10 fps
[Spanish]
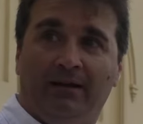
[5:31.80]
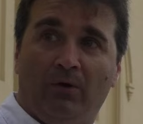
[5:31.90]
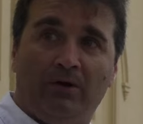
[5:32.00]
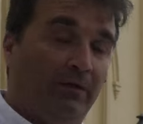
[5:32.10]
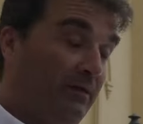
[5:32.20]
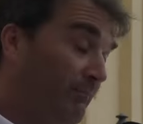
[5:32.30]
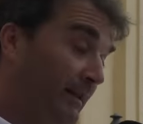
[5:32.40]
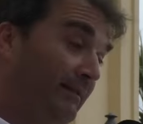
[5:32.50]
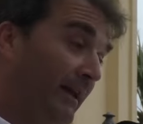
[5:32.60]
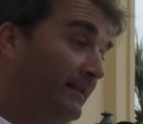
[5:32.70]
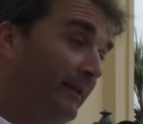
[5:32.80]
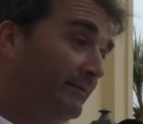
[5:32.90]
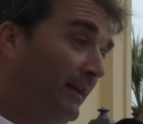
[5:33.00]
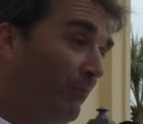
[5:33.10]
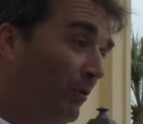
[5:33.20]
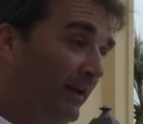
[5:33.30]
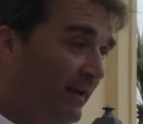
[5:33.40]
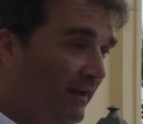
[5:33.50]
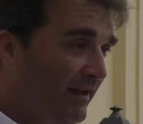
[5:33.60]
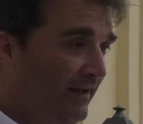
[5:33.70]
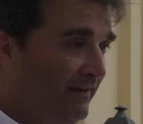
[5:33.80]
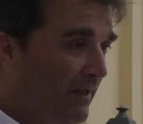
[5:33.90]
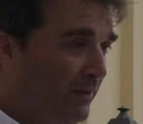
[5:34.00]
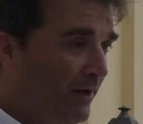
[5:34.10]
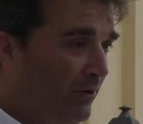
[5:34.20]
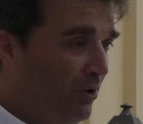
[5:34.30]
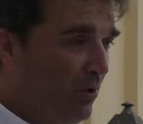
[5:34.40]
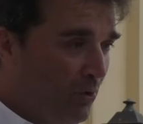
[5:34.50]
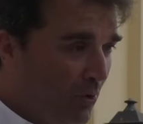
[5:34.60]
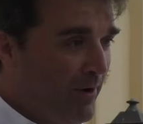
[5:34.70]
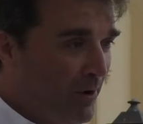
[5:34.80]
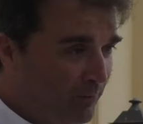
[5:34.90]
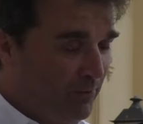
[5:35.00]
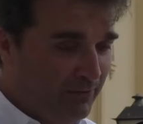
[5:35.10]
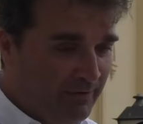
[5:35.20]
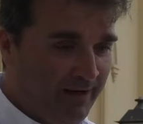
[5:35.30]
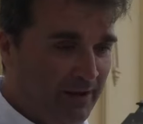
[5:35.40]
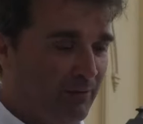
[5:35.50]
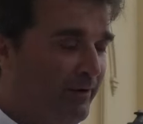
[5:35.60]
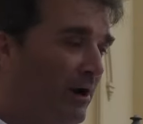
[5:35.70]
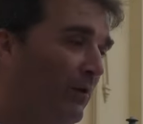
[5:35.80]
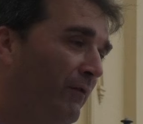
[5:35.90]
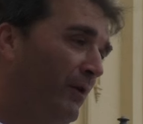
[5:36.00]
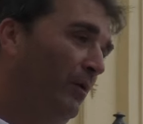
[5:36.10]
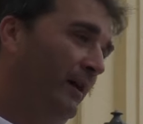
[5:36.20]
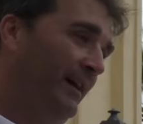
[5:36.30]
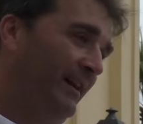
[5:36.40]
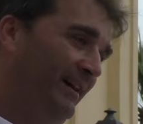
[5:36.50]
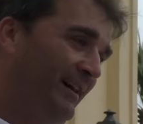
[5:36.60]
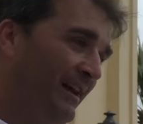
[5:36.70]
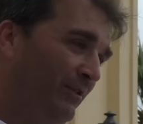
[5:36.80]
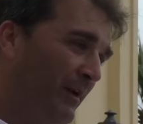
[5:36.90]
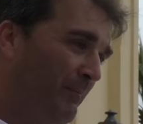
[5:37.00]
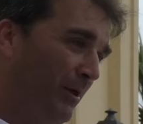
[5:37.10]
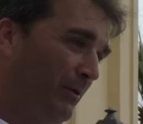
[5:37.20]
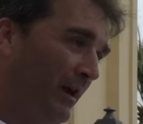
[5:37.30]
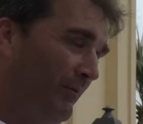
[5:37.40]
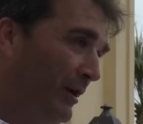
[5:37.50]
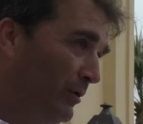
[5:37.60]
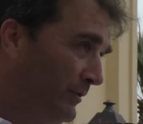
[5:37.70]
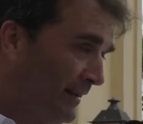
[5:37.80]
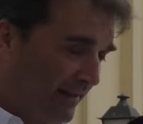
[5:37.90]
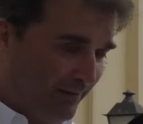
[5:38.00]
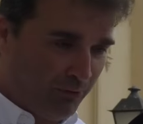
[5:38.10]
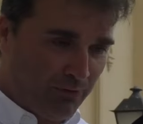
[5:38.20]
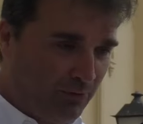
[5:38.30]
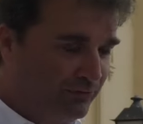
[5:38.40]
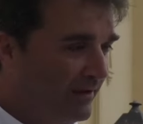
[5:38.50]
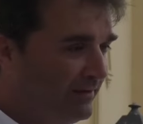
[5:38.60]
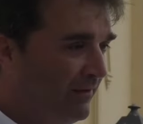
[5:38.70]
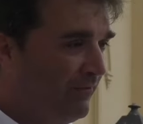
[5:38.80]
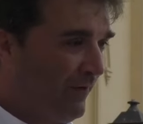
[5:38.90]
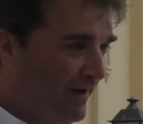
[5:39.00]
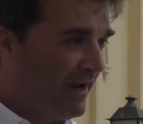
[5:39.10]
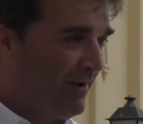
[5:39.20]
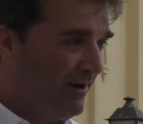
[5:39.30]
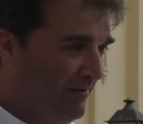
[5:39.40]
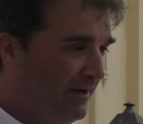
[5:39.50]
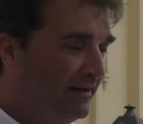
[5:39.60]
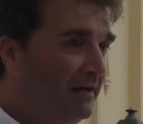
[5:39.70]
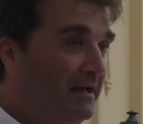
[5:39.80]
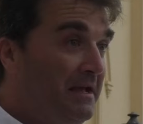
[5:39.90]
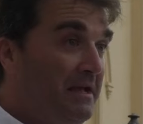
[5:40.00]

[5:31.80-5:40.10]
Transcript: y bueno, y siempre intentamos de que hacerlo lo, mejor posible para eso, para no defraudar a, todas las personas que vienen con tanta devoción y con tanta fe a ver a la Virgen.